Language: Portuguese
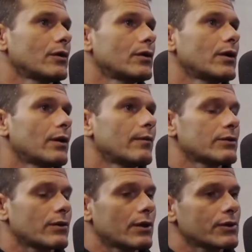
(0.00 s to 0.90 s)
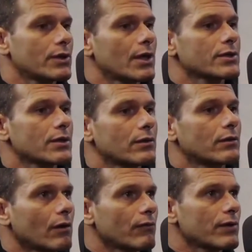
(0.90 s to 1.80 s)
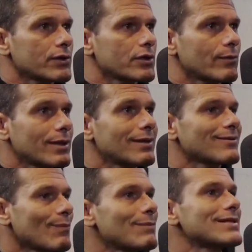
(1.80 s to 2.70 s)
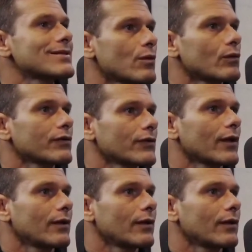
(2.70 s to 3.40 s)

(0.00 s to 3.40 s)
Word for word: Né? Mas eu acho que essa talvez seja uma, uma missão nossa na